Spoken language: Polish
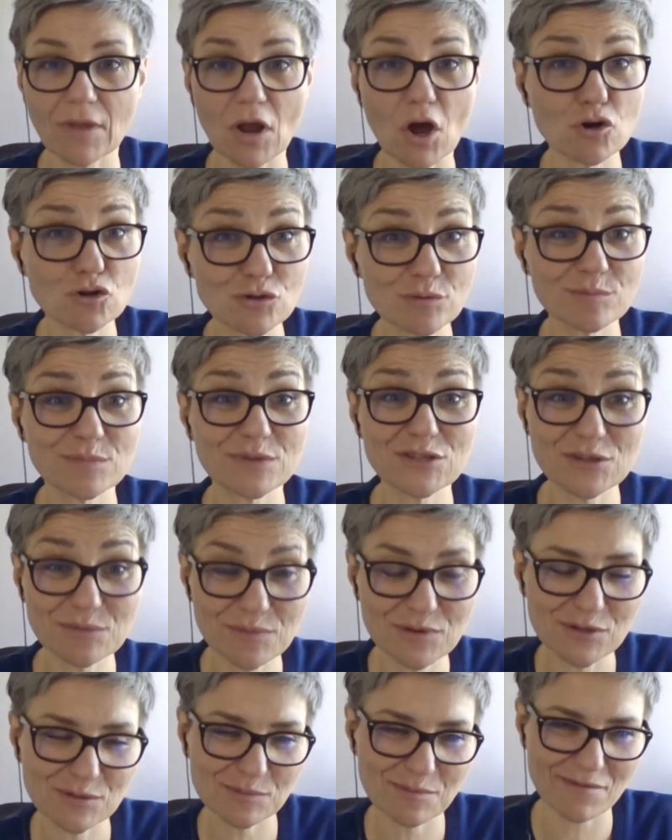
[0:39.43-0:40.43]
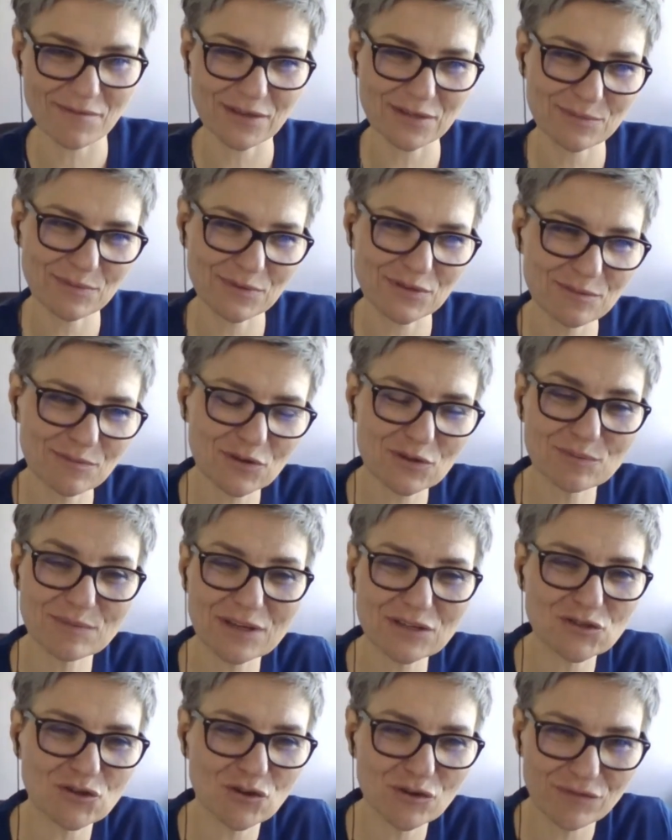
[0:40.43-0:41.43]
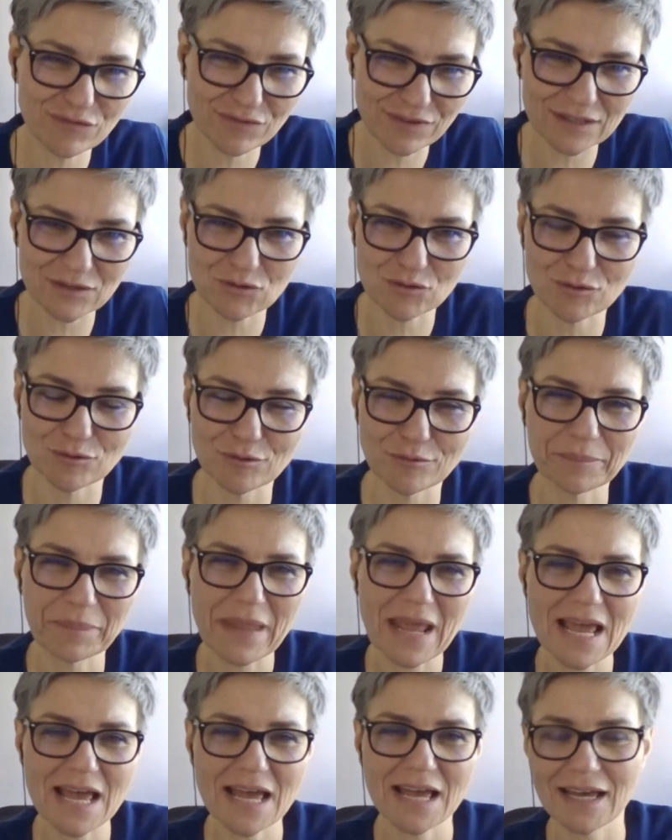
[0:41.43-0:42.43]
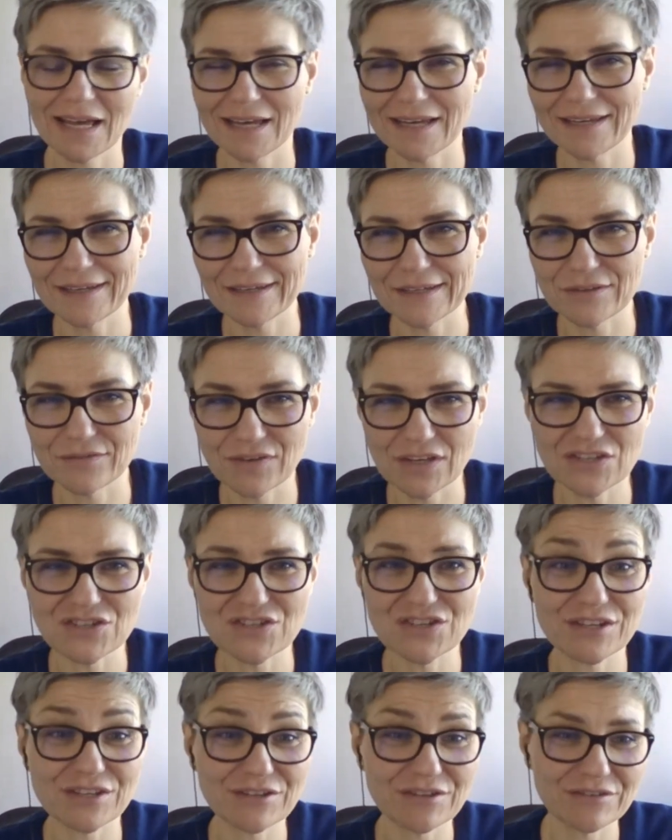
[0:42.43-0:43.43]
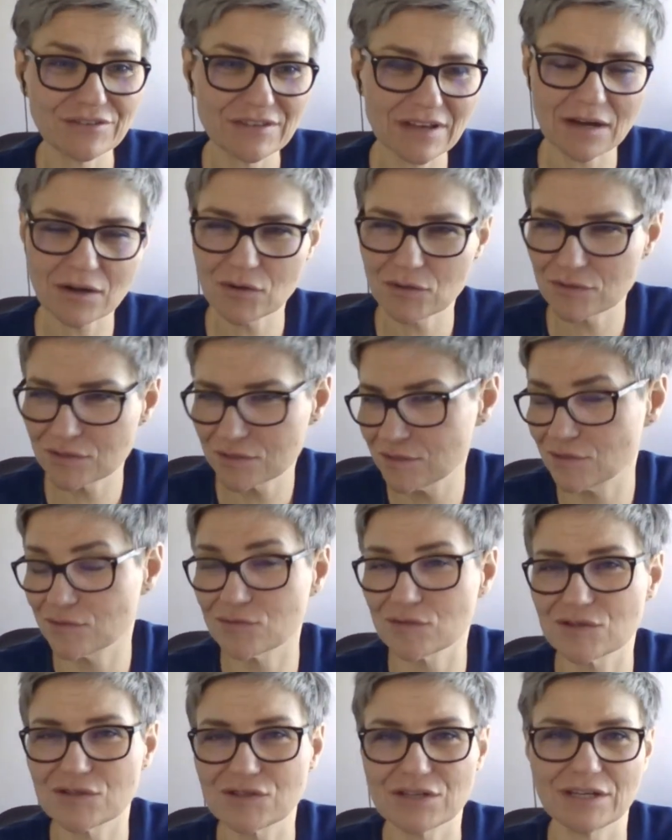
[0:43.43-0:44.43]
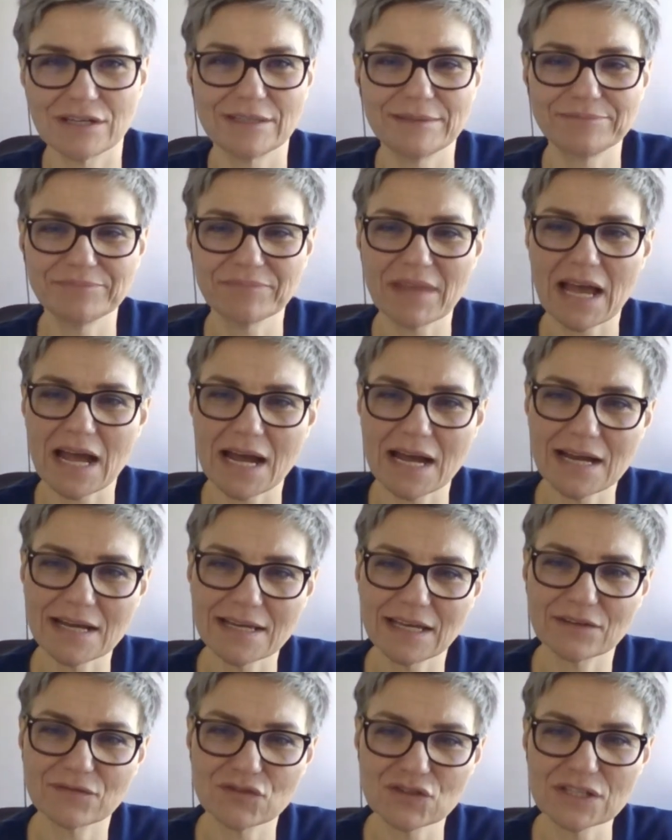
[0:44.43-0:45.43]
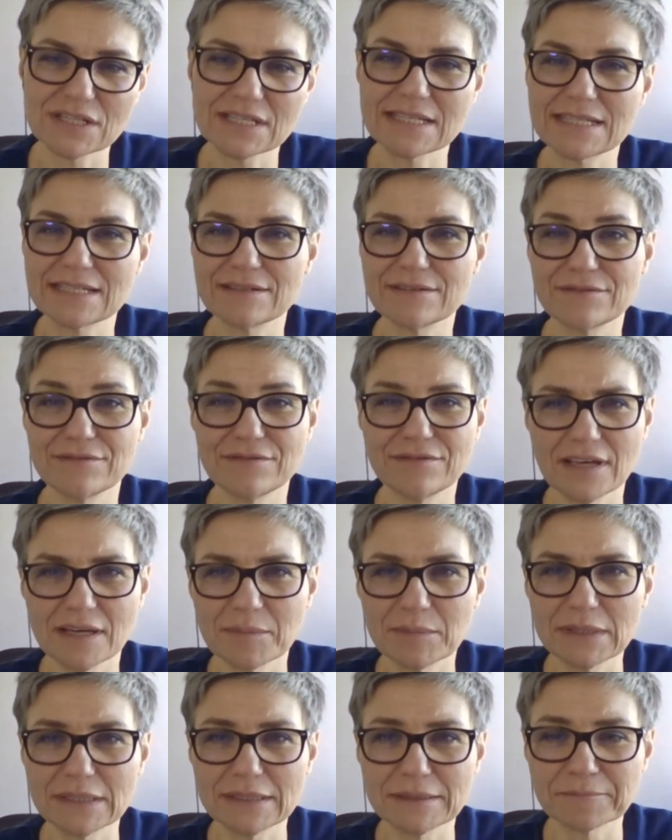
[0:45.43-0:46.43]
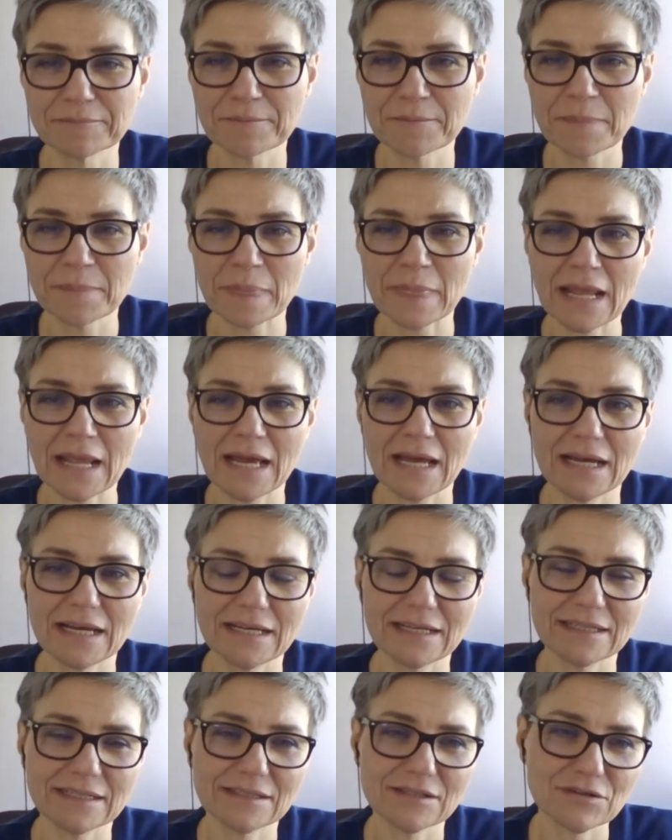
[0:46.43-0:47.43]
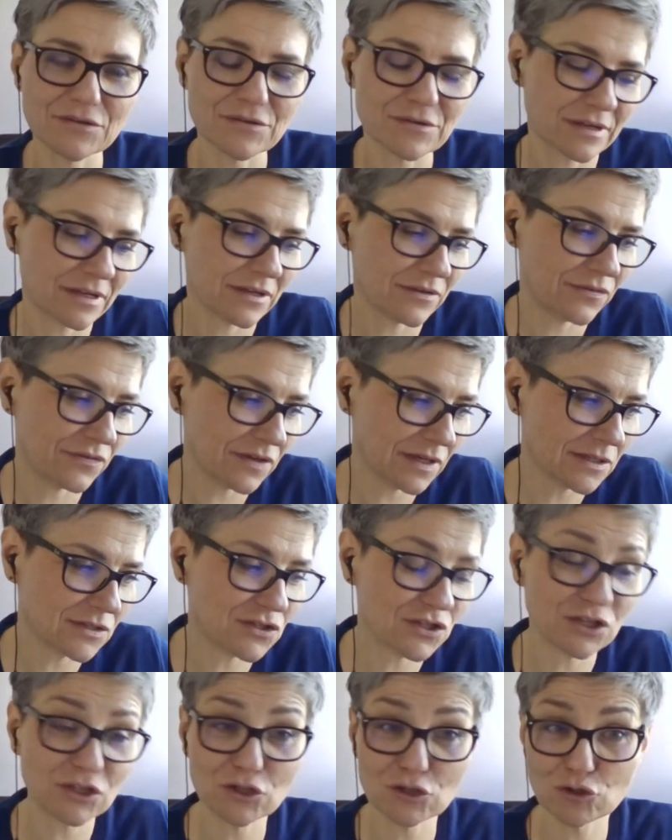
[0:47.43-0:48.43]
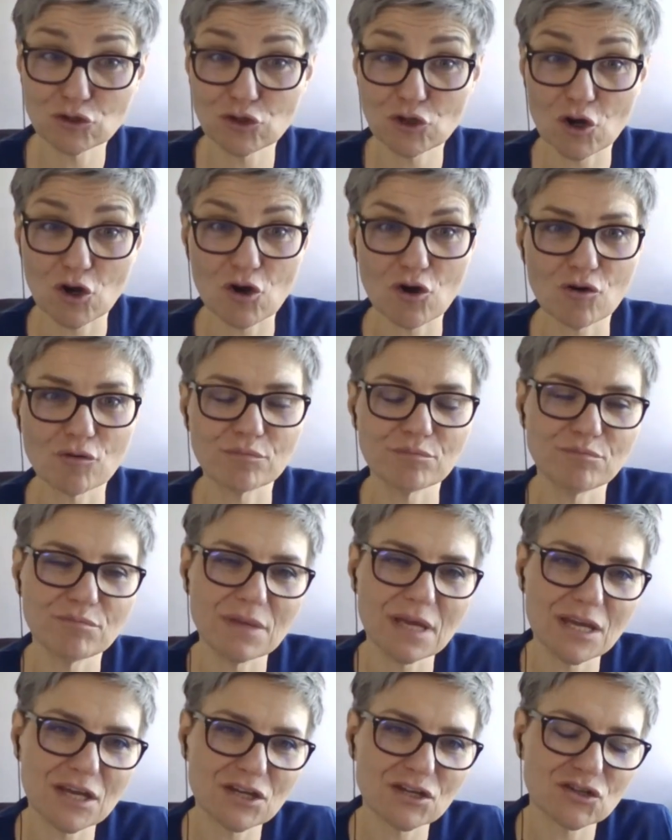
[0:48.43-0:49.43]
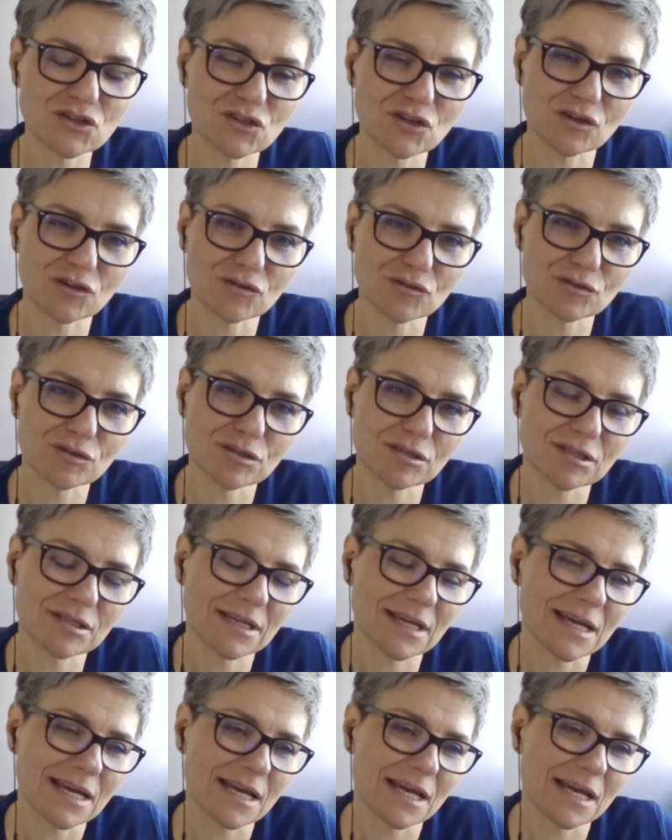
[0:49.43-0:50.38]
o czym będziemy rozmawiać? Będziemy rozmawiać o kwietniu. E, kwiecień na horyzoncie, a jak wszyscy wiemy, e, kwiecień to miesiąc